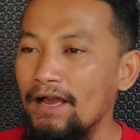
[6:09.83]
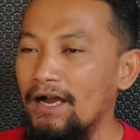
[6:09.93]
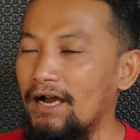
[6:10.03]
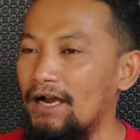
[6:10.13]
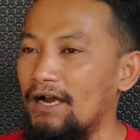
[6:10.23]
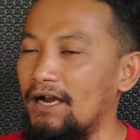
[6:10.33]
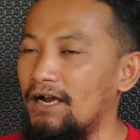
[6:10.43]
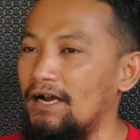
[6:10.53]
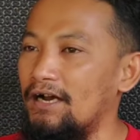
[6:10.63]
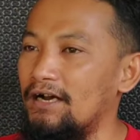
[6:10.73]

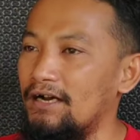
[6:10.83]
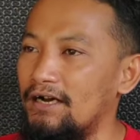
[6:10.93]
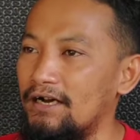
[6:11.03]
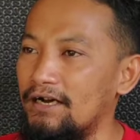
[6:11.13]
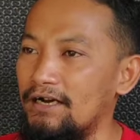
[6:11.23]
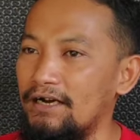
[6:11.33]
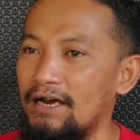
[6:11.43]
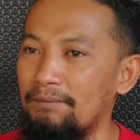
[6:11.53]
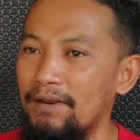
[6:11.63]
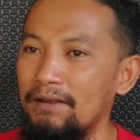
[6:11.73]
uh, uh,
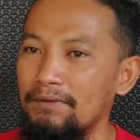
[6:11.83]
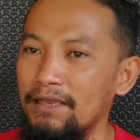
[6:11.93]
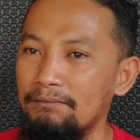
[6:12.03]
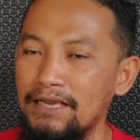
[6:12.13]
uh, apa namanya